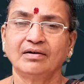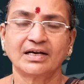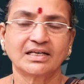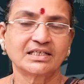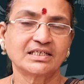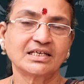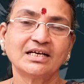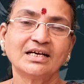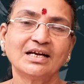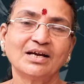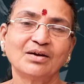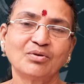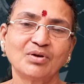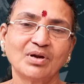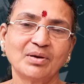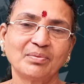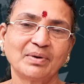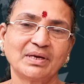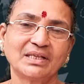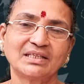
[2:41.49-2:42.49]
కష్టం
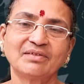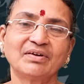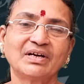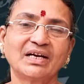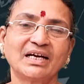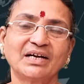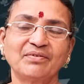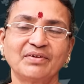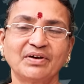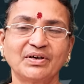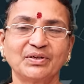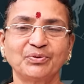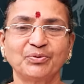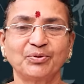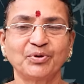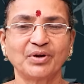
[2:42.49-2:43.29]
లేకుండా ఫలితం అనేటువంటిది